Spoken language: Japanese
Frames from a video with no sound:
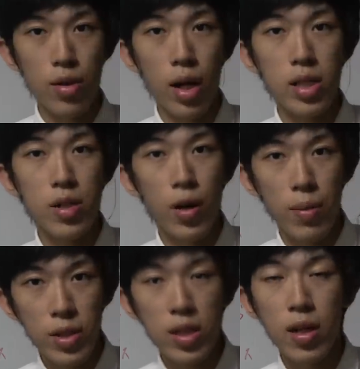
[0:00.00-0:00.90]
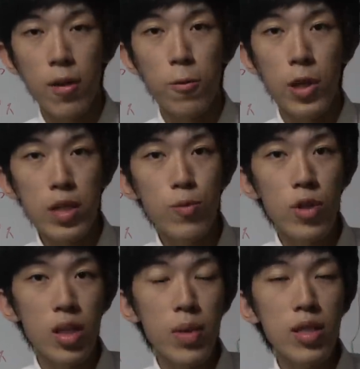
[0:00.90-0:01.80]
いう話ではありませんあの私
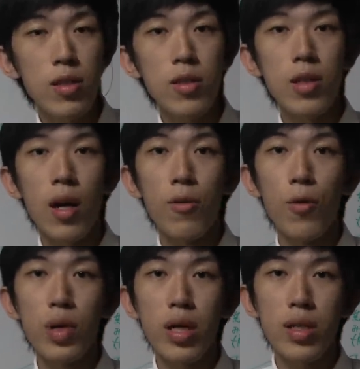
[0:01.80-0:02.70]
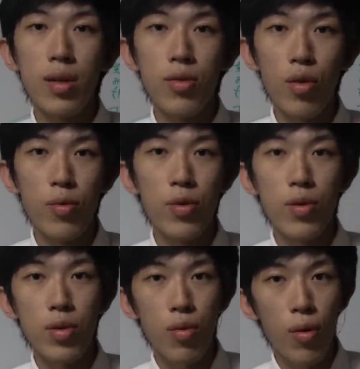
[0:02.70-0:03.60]
も今すぐあのお客さんを呼
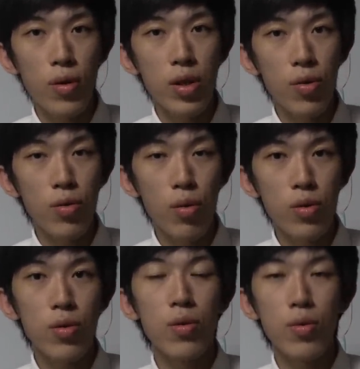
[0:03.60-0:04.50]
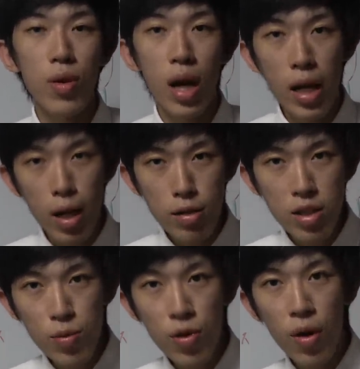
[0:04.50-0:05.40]
ぶ行為を取るということが必ず
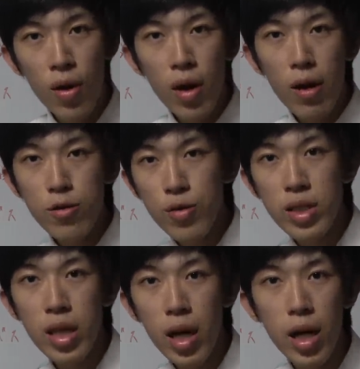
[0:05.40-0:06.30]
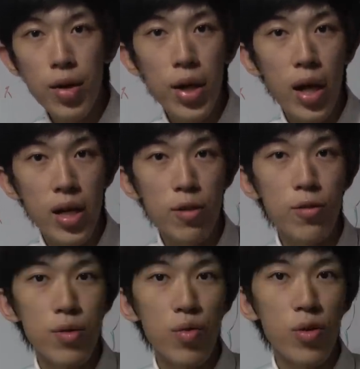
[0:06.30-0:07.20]
しもあのそれは正解ではないなと
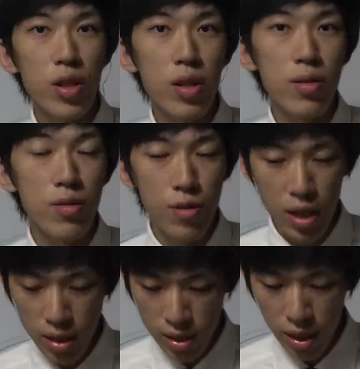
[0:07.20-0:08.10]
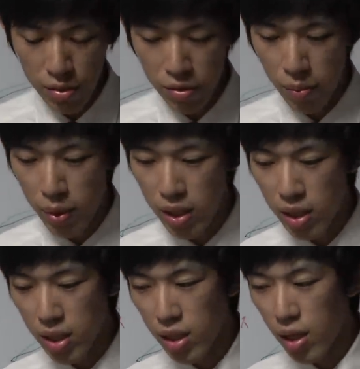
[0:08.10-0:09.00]
いうふうに思ってるわけです。あのやっぱり
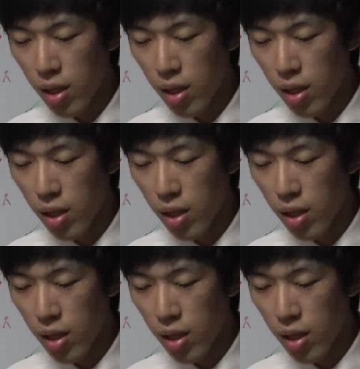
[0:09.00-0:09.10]
だって